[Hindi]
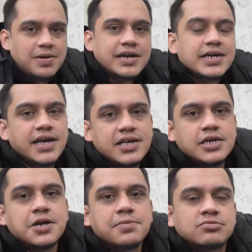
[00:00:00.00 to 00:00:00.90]
बाकी कैरी की
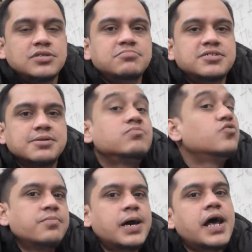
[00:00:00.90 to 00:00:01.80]
खबर सुनी तुमने
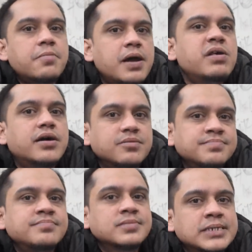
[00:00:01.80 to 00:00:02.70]
मूवी में आ रहा भाई मेरा
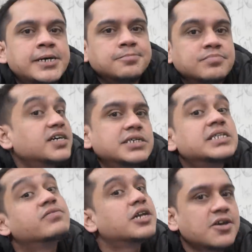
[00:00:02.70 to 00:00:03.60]
है अजय
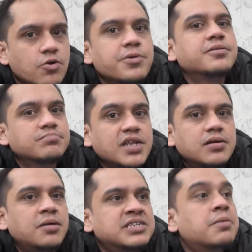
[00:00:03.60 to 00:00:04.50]
देवगन की वो भी
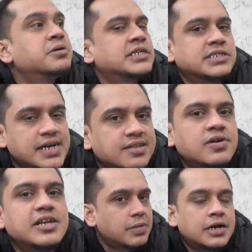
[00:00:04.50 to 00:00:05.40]
अमिताभ बच्चन के साथ
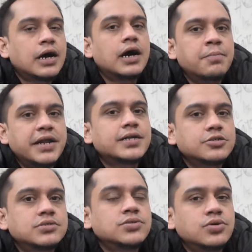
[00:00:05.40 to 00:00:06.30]
वाली बट uh, मेरे ख्याल से
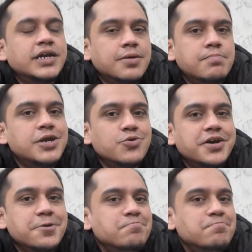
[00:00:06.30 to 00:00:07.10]
उसकी शूटिंग कंप्लीट हो गई